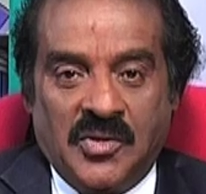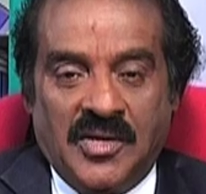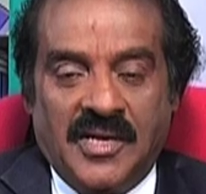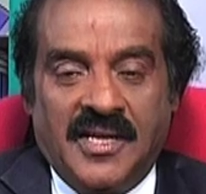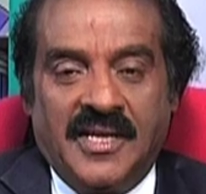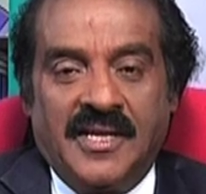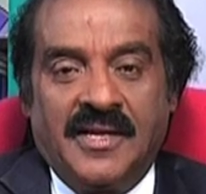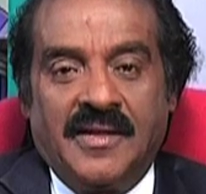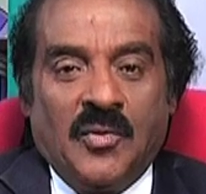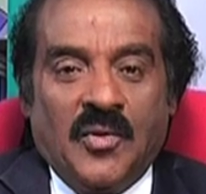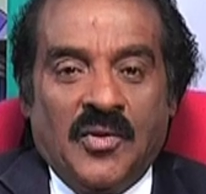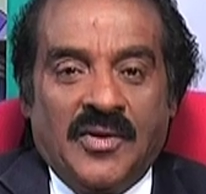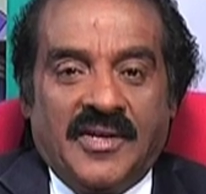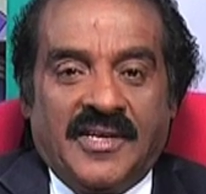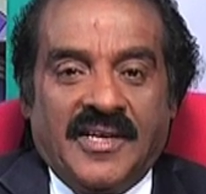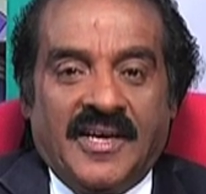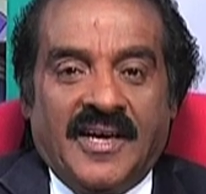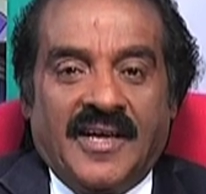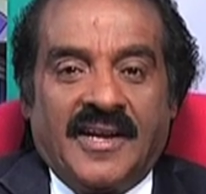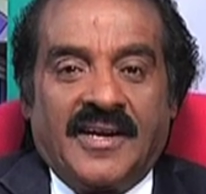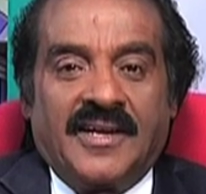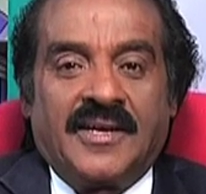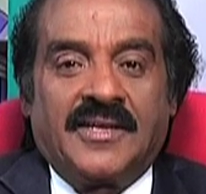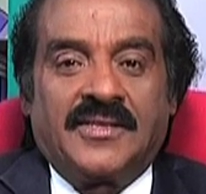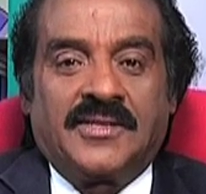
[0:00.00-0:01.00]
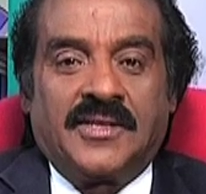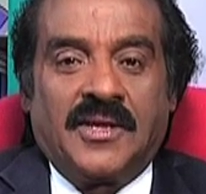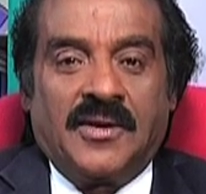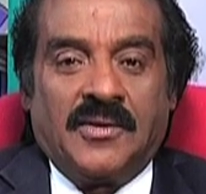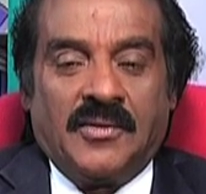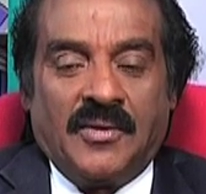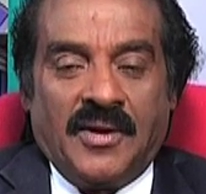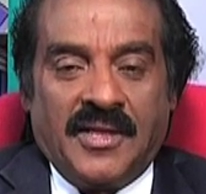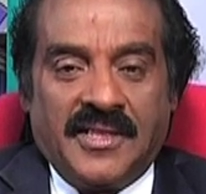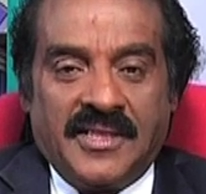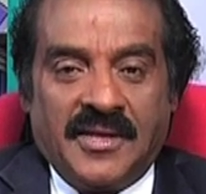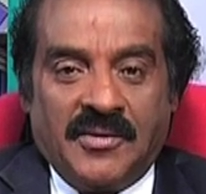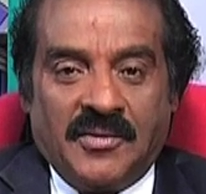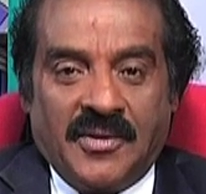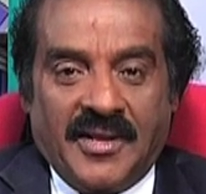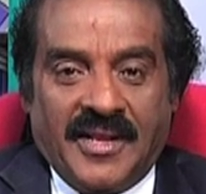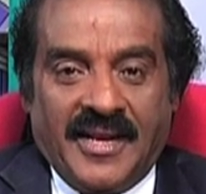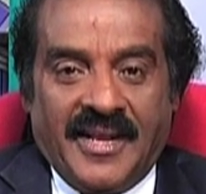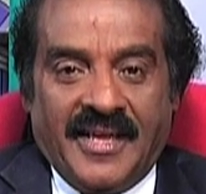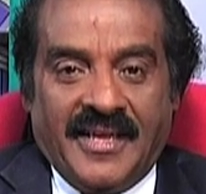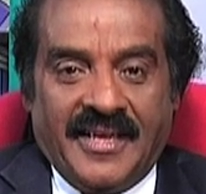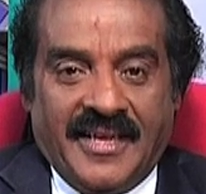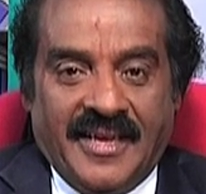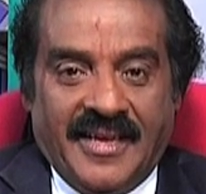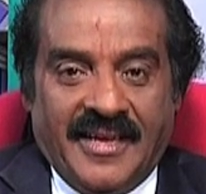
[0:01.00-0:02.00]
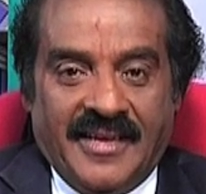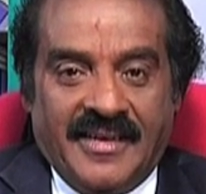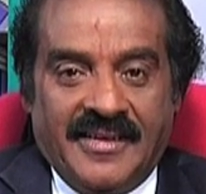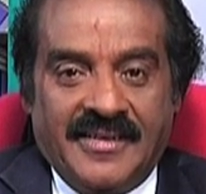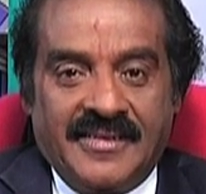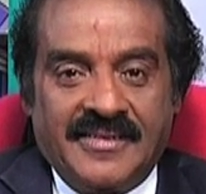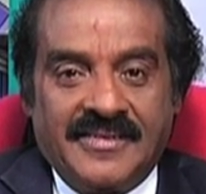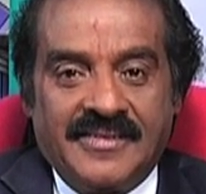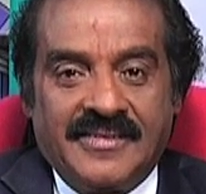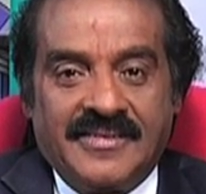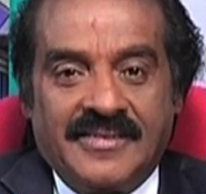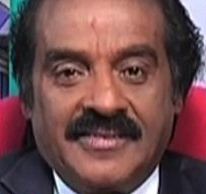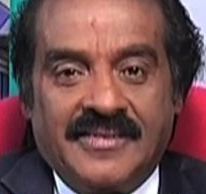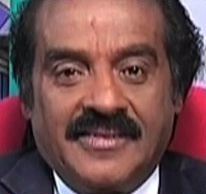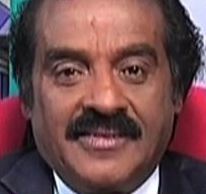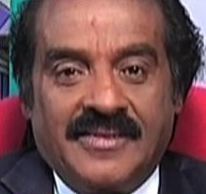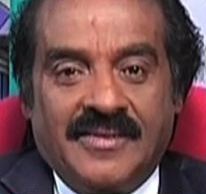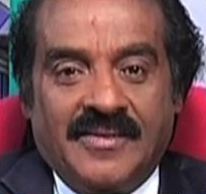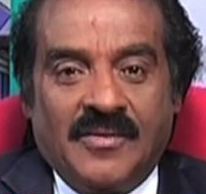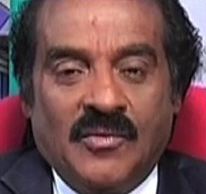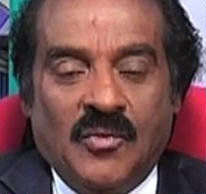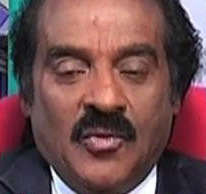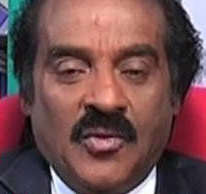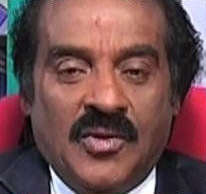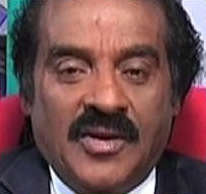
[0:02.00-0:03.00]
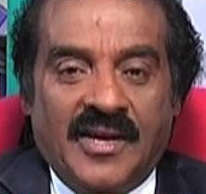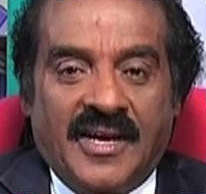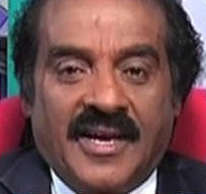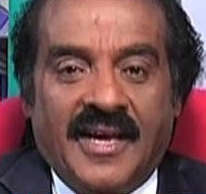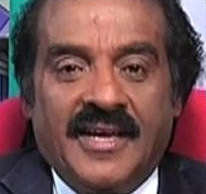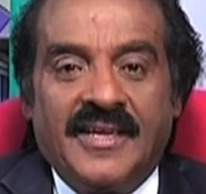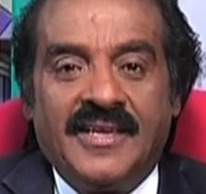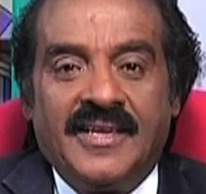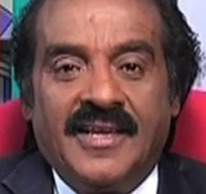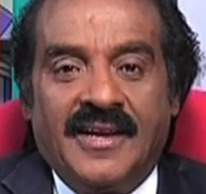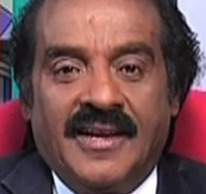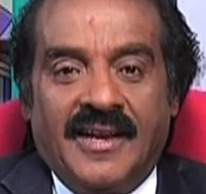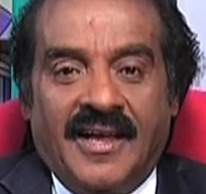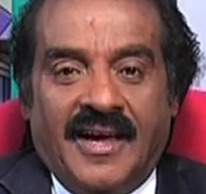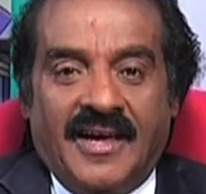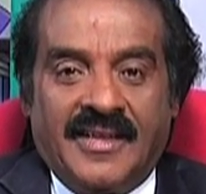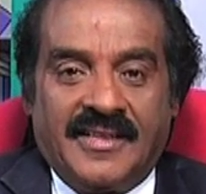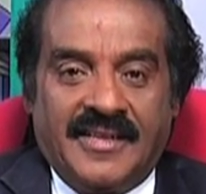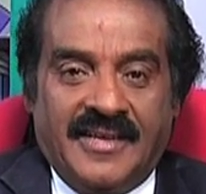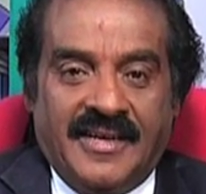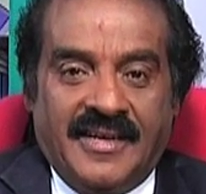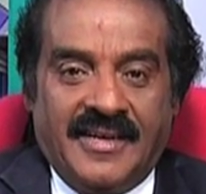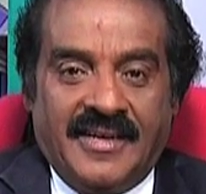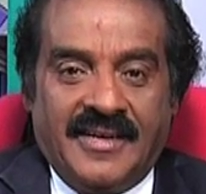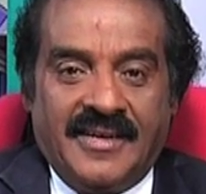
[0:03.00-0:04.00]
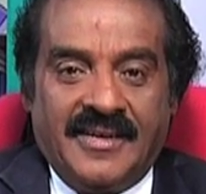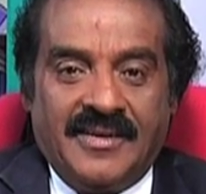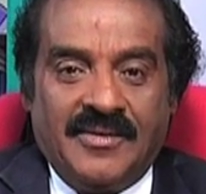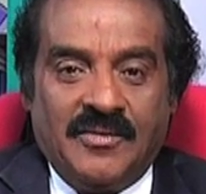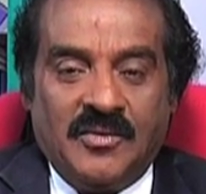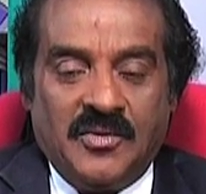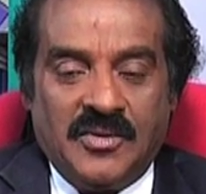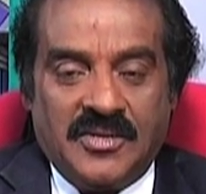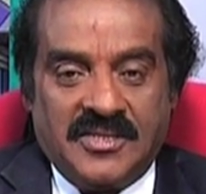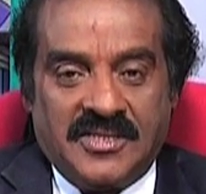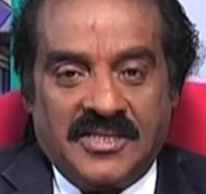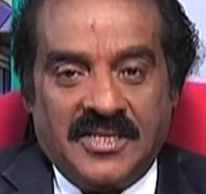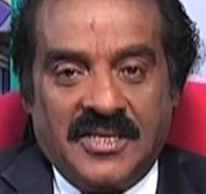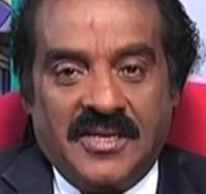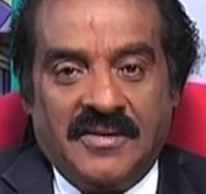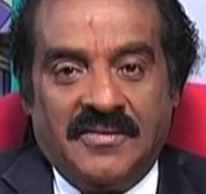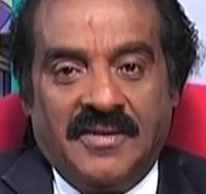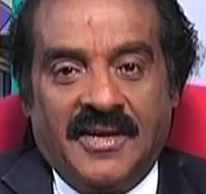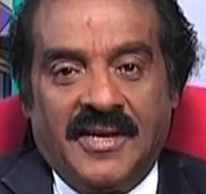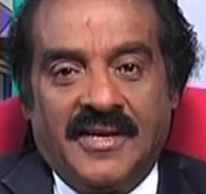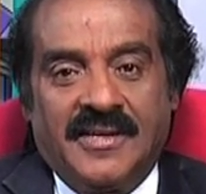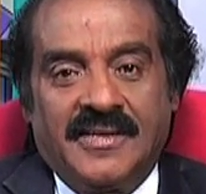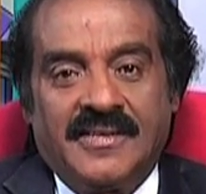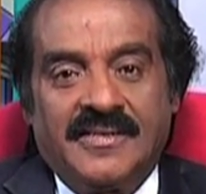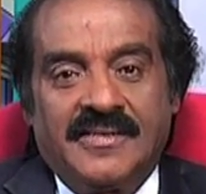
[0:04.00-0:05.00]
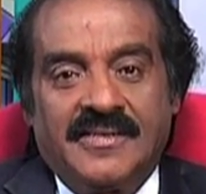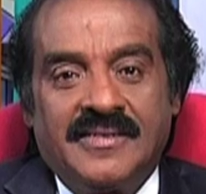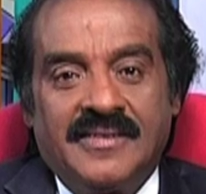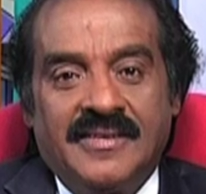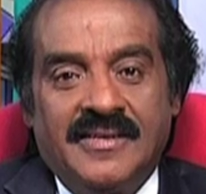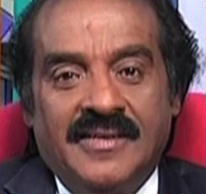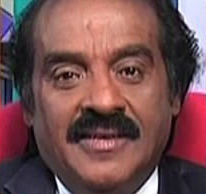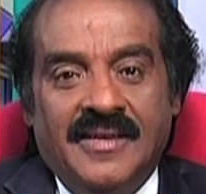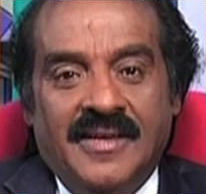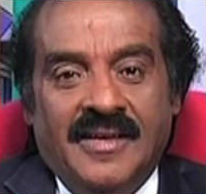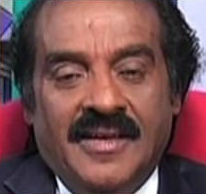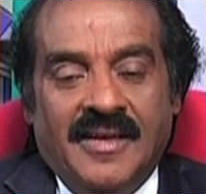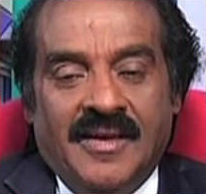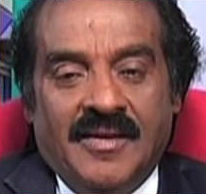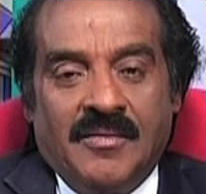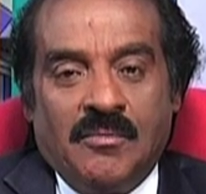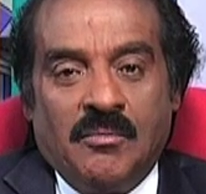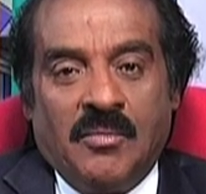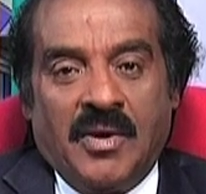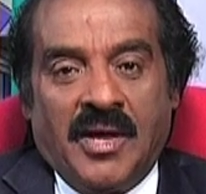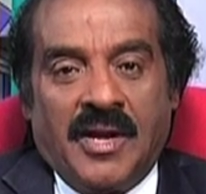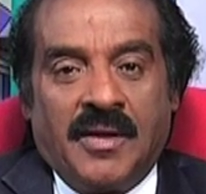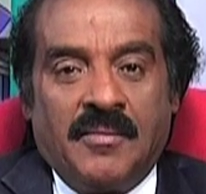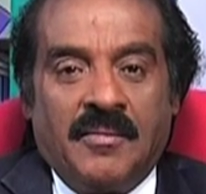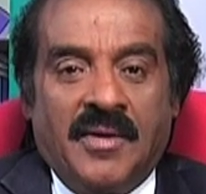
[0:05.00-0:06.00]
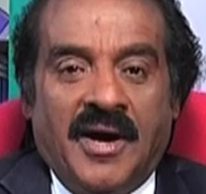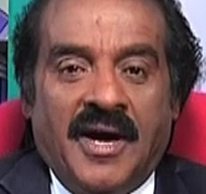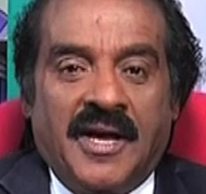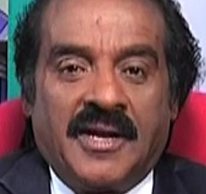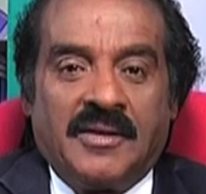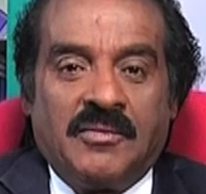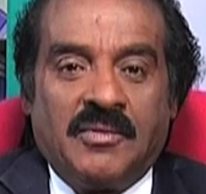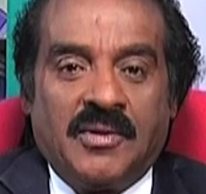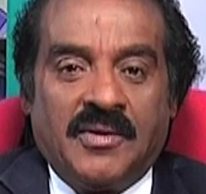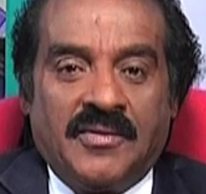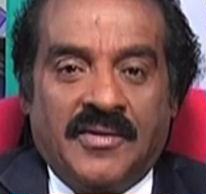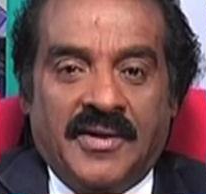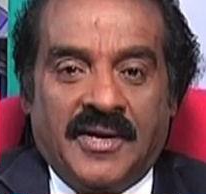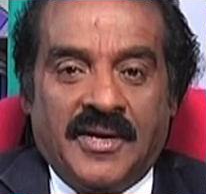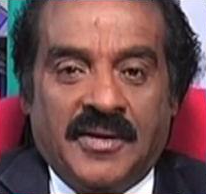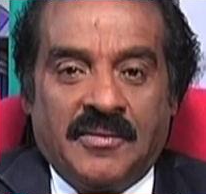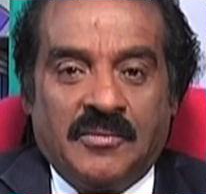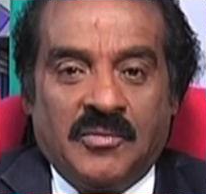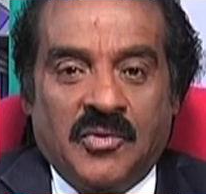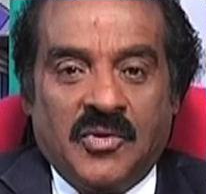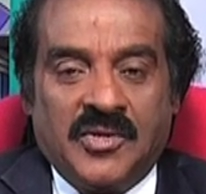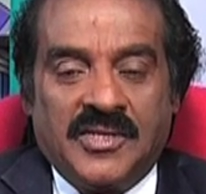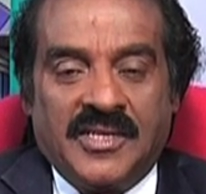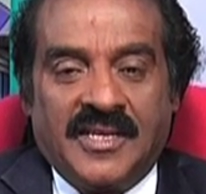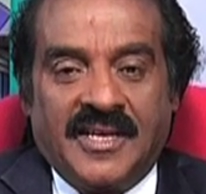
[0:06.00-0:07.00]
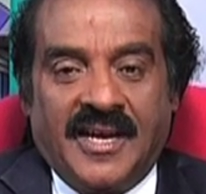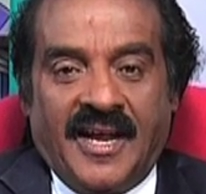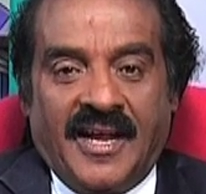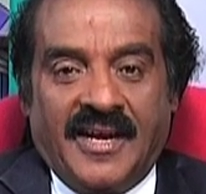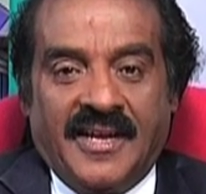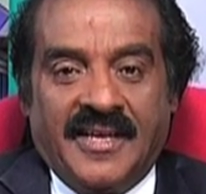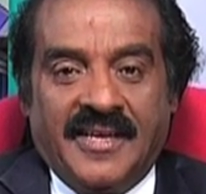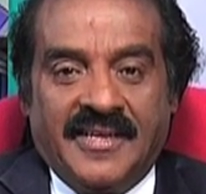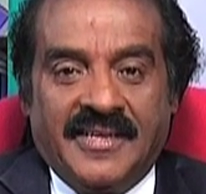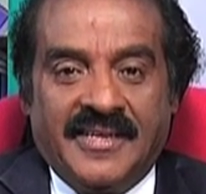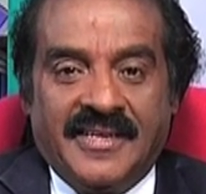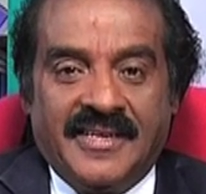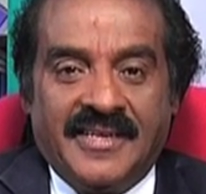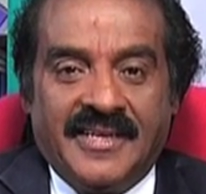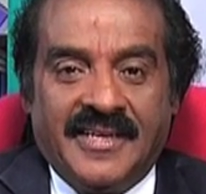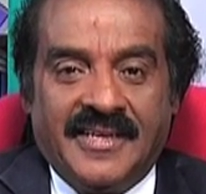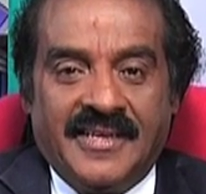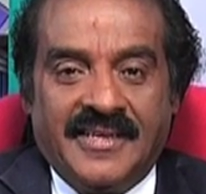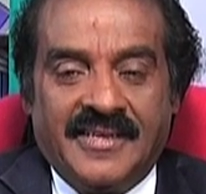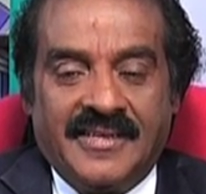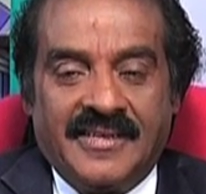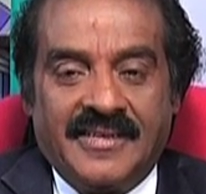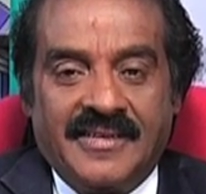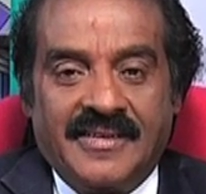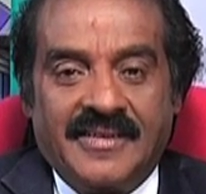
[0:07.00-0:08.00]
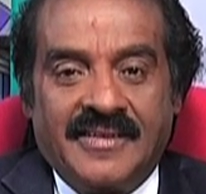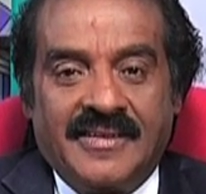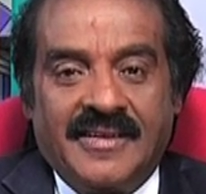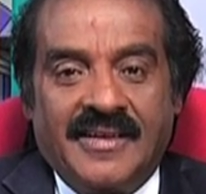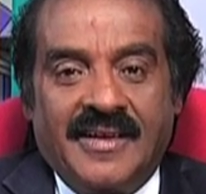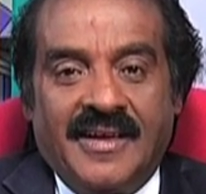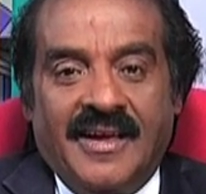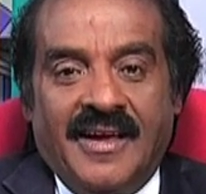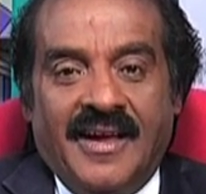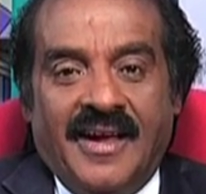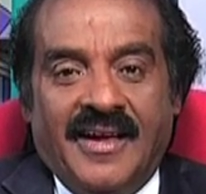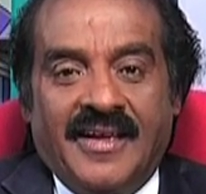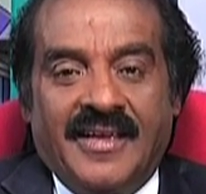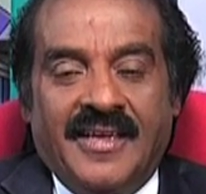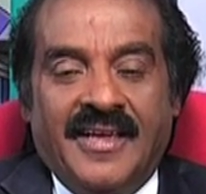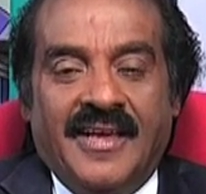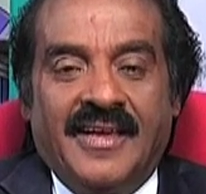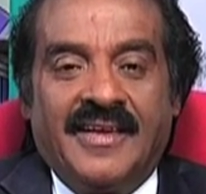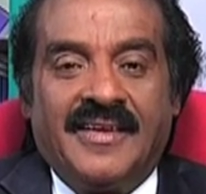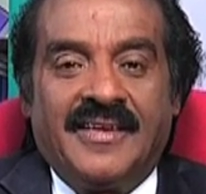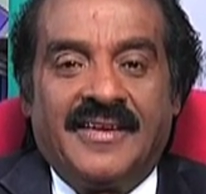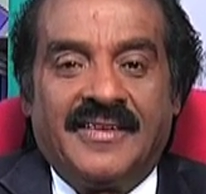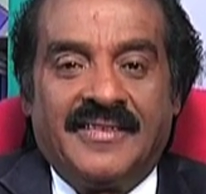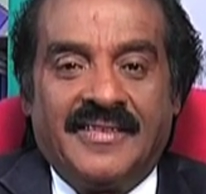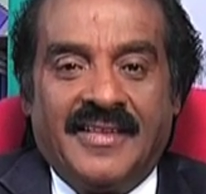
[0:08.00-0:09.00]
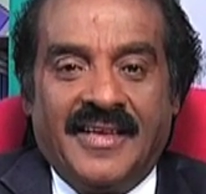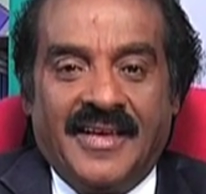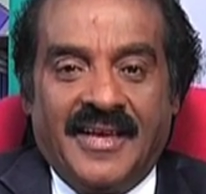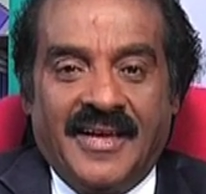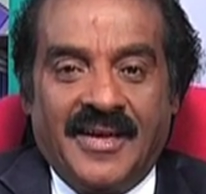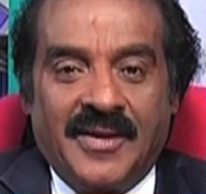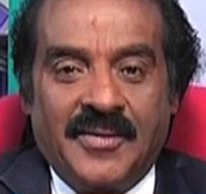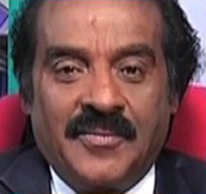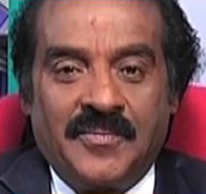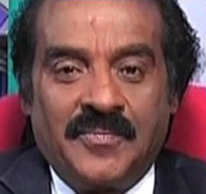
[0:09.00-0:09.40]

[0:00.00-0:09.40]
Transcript: சொல்லி போட்டி அரங்கத்தில் நுழைந்த உடனேயே ஒரு கையில்லாத ஒரு சிறுவன் பலமான ஒருவரிடம் மோதுகிறானே என்று அங்கே இருந்த